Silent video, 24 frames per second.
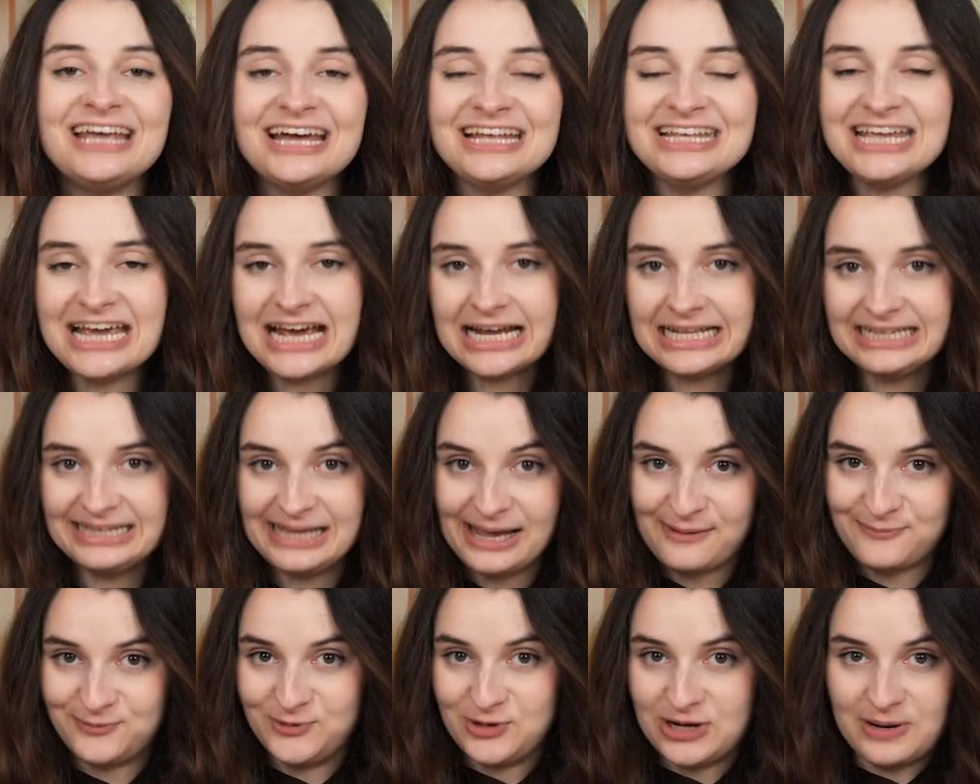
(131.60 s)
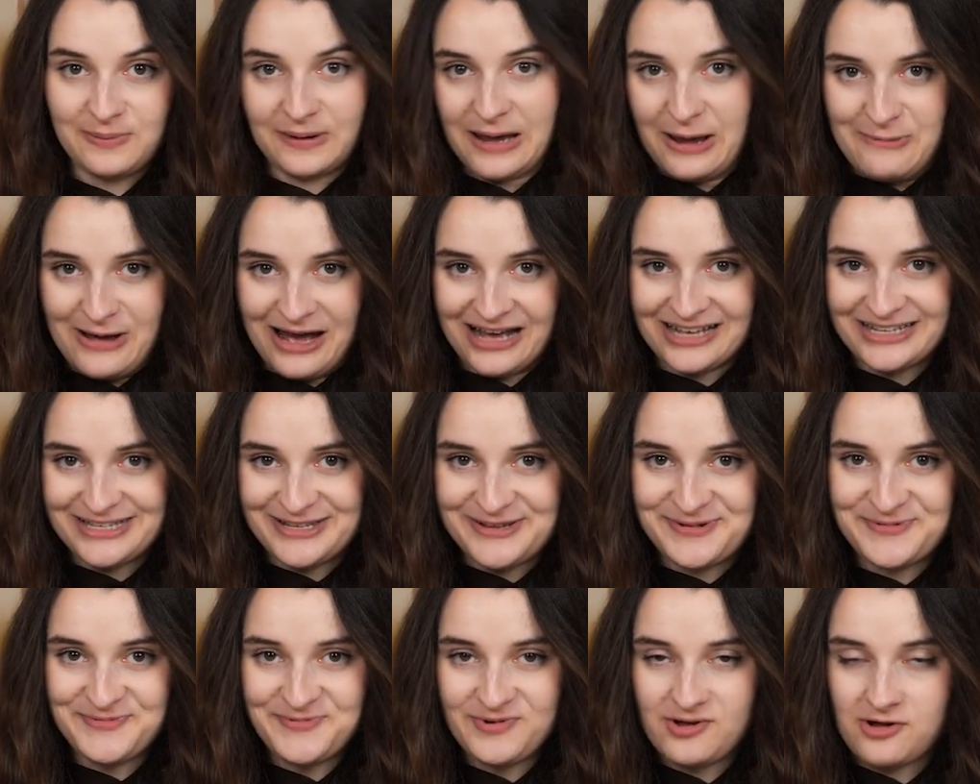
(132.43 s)
Dernière étape de la
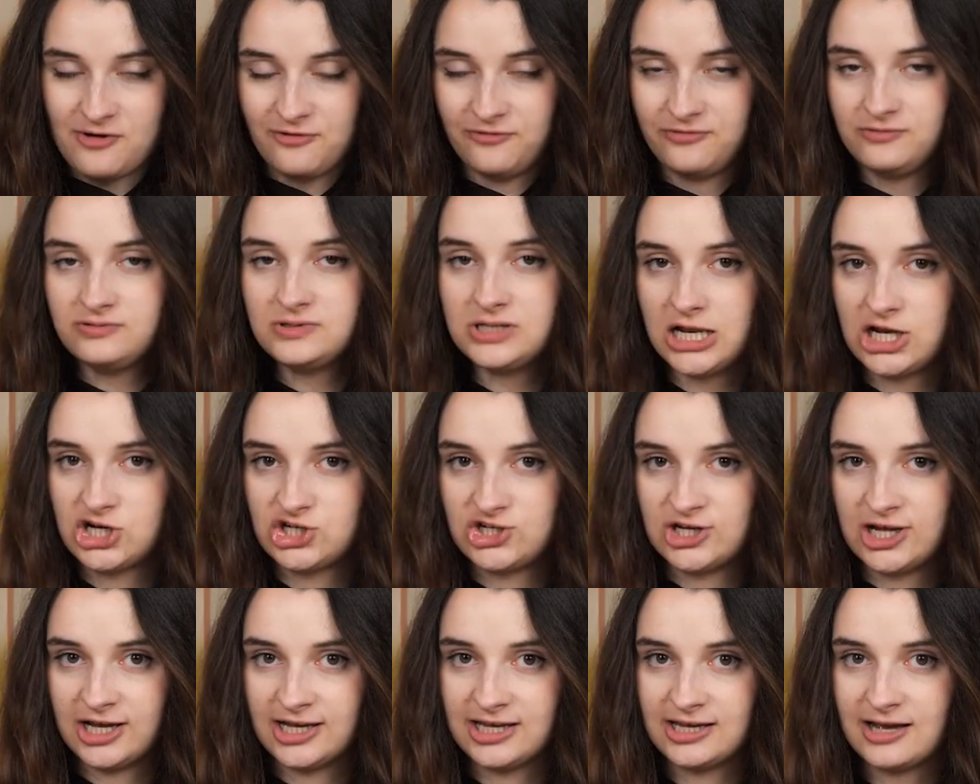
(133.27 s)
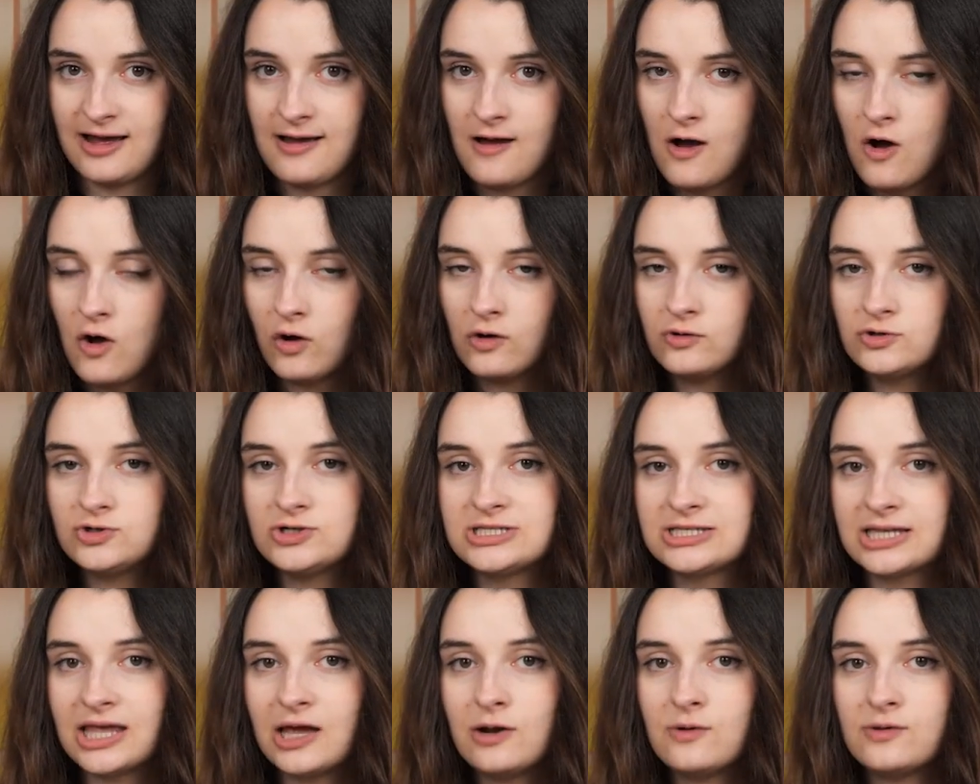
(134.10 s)
préparation, vous allez chacun
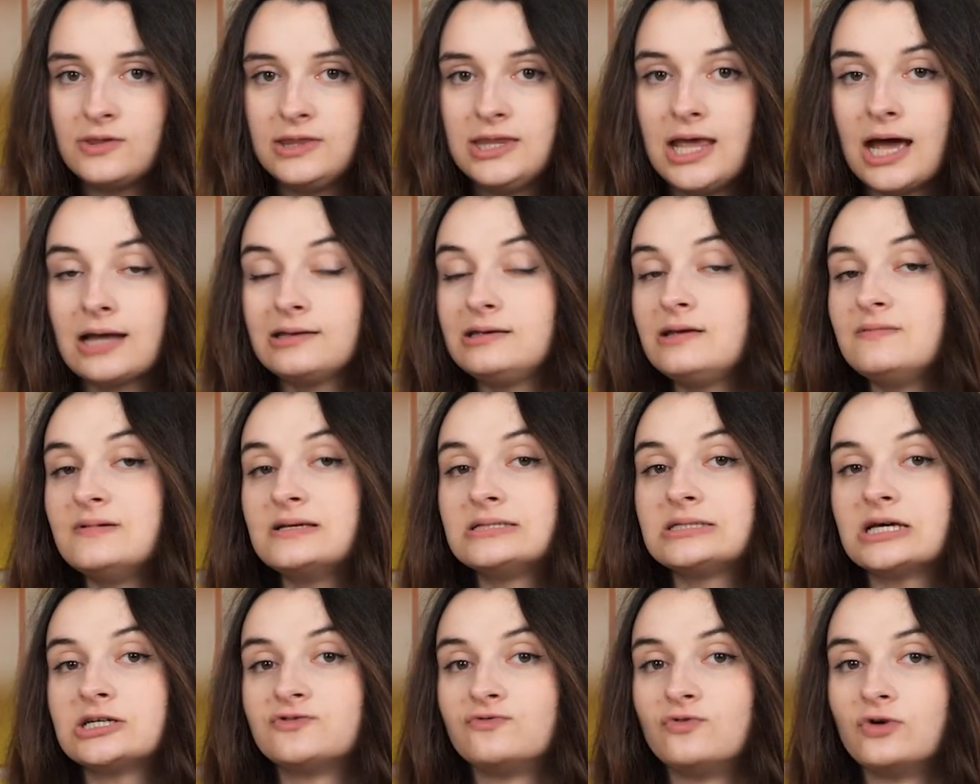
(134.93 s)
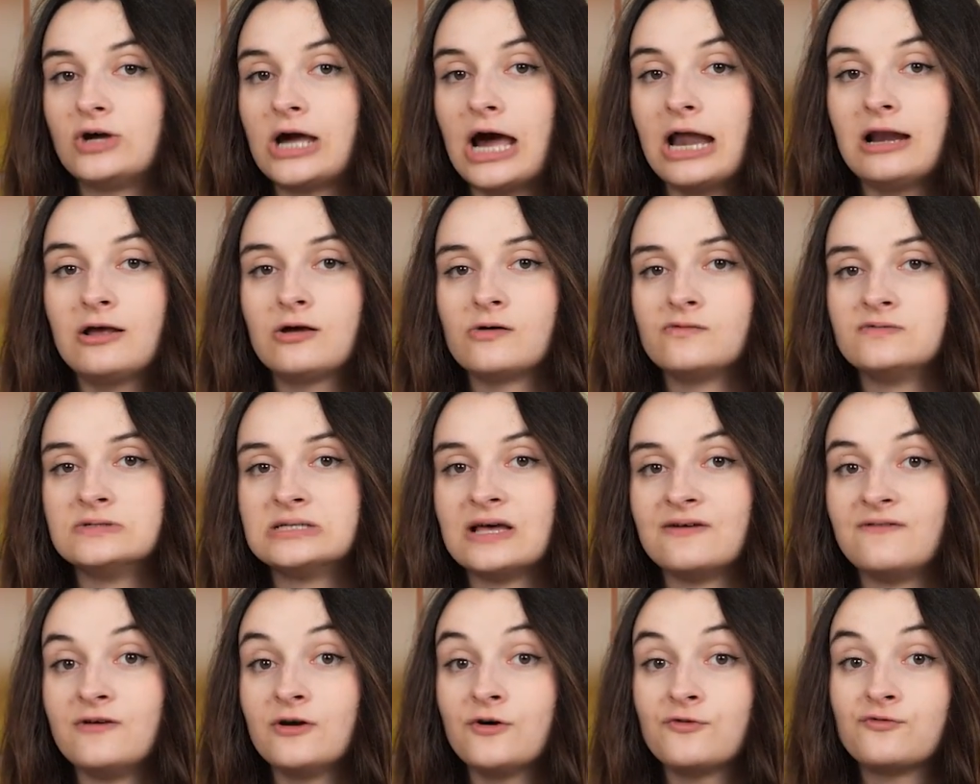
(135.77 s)
enregistrer le dernier message vocal que
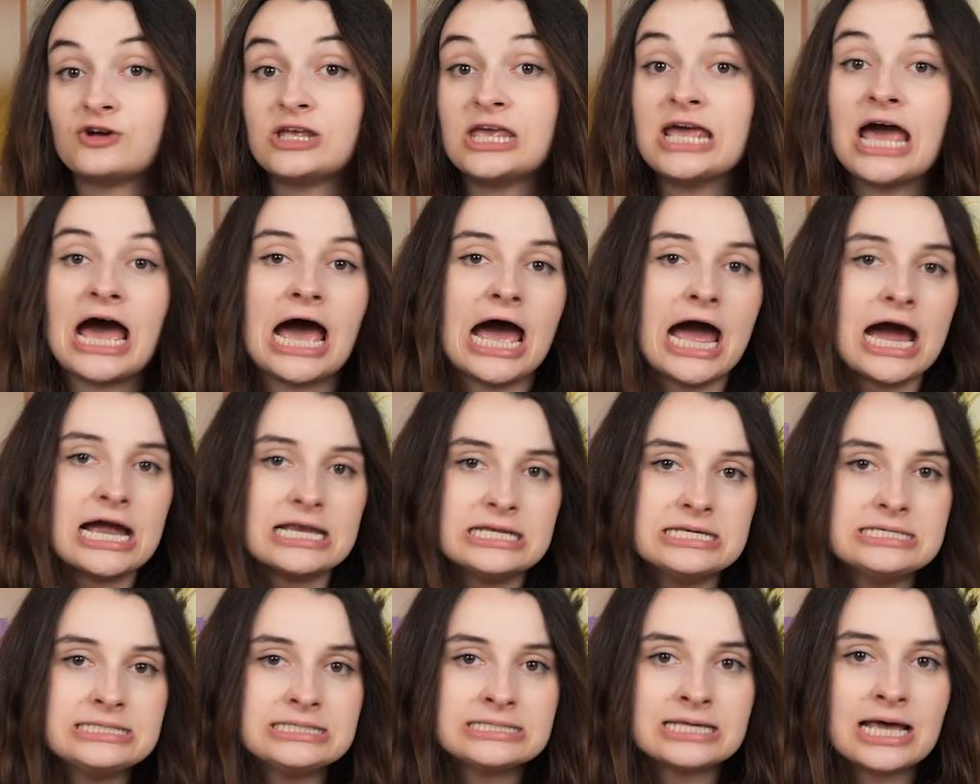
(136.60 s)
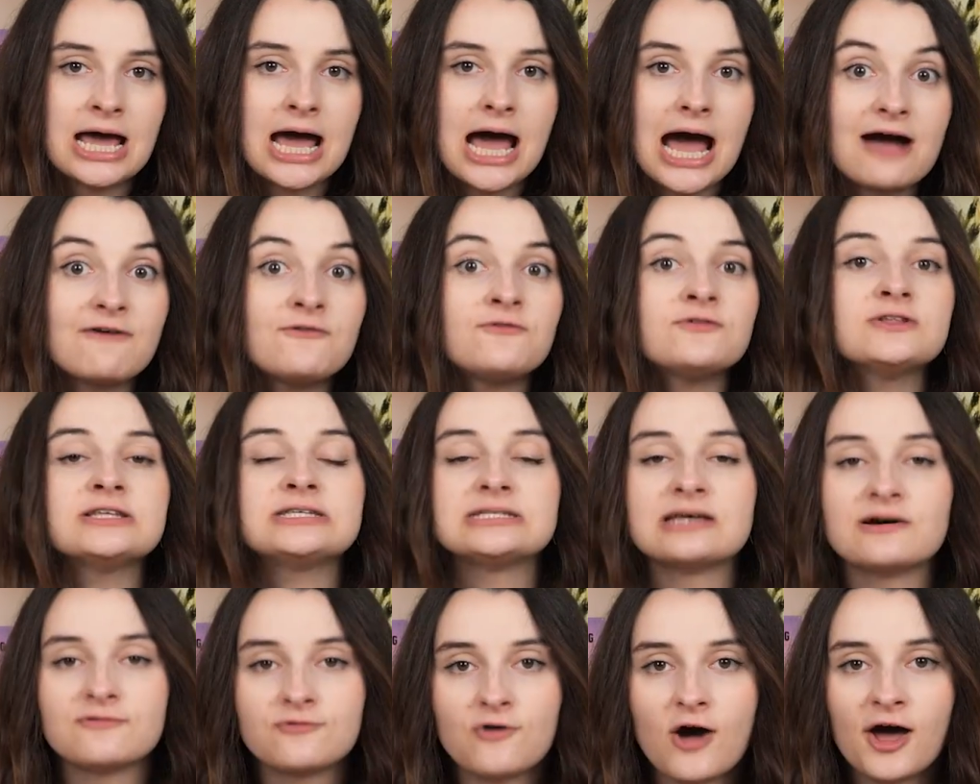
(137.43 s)
vous avez envoyé à Alice avant
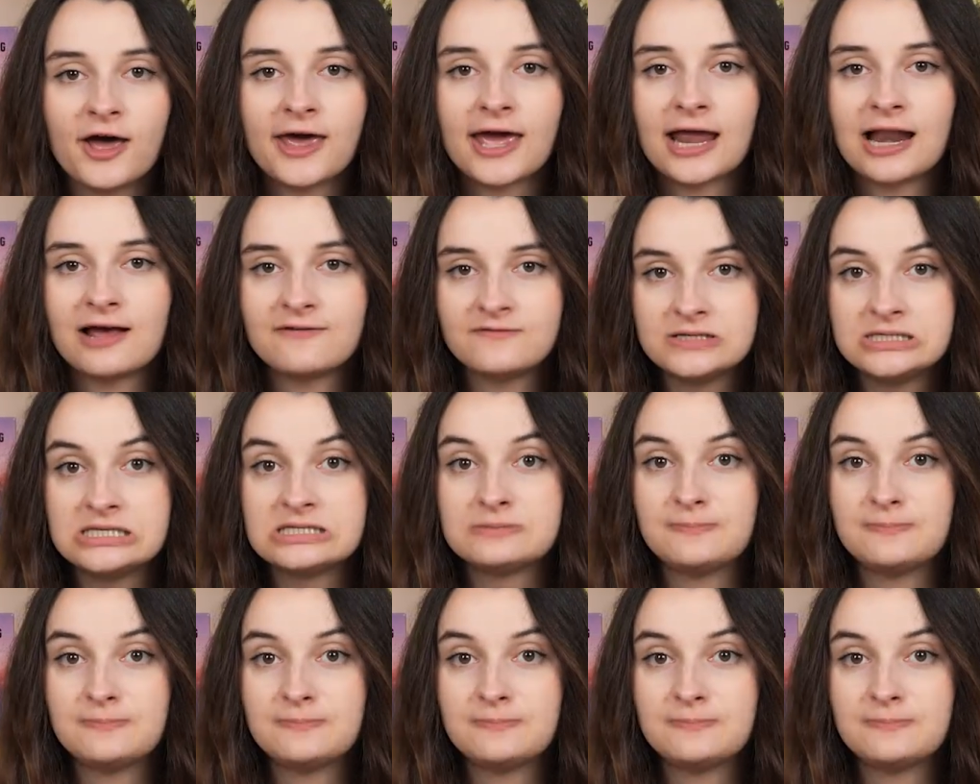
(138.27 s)
de savoir qu'elle avait